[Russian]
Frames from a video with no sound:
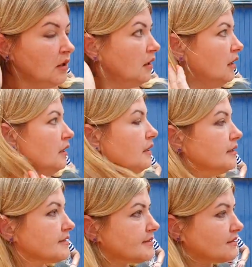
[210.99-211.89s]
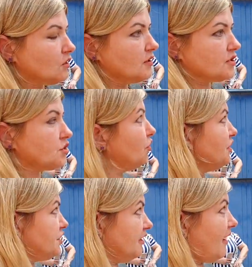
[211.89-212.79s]
Почему так упирается?
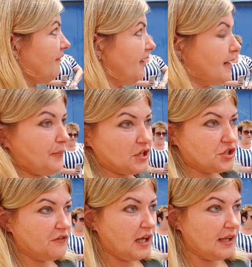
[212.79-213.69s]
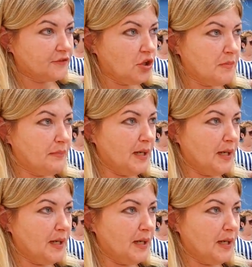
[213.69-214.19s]
100 человек проживало в доме,